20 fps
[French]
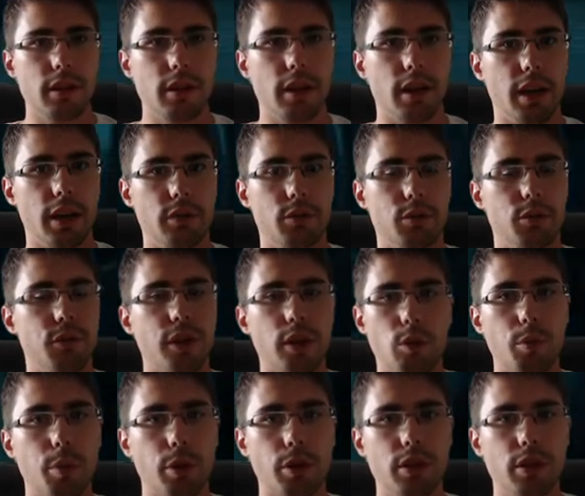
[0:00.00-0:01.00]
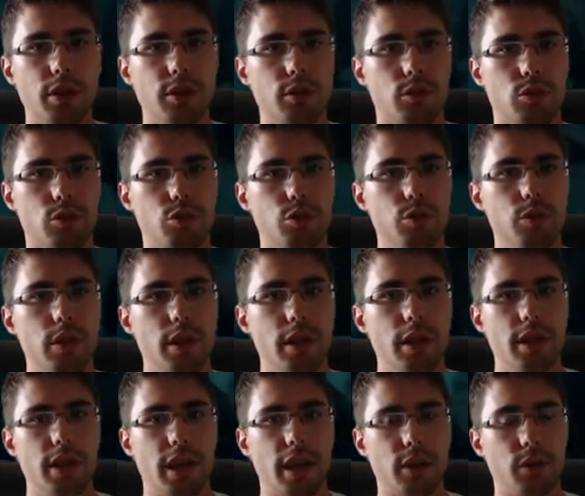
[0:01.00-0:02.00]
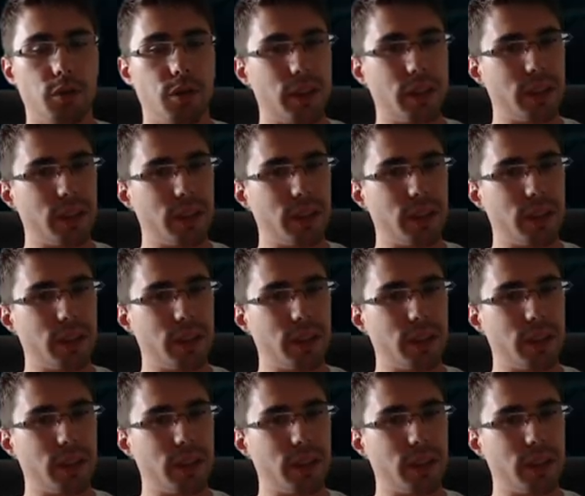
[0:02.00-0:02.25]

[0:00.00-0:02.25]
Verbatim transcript: à te faire comprendre les enjeux, à te faire